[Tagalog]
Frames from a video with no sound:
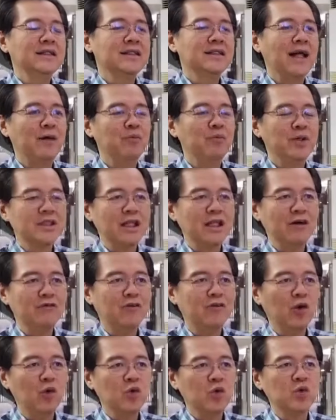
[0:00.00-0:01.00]
dapat ang
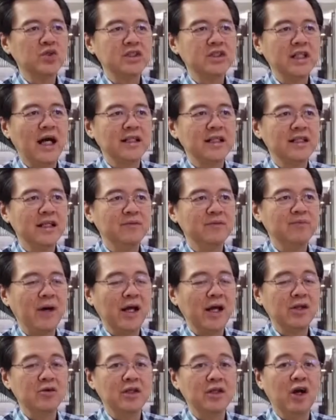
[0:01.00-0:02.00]
focus natin
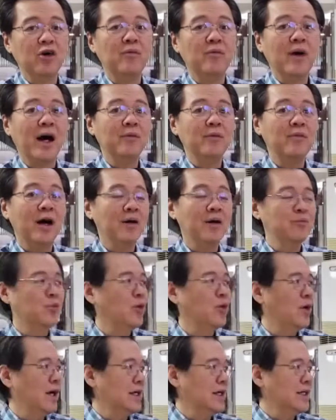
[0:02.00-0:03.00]
paano na humaba ang
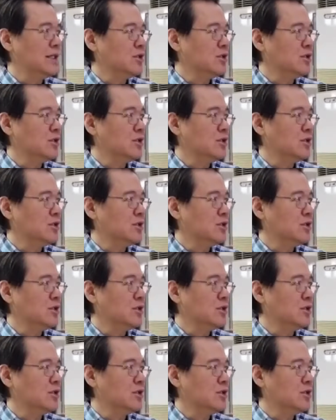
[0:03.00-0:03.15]
buhay.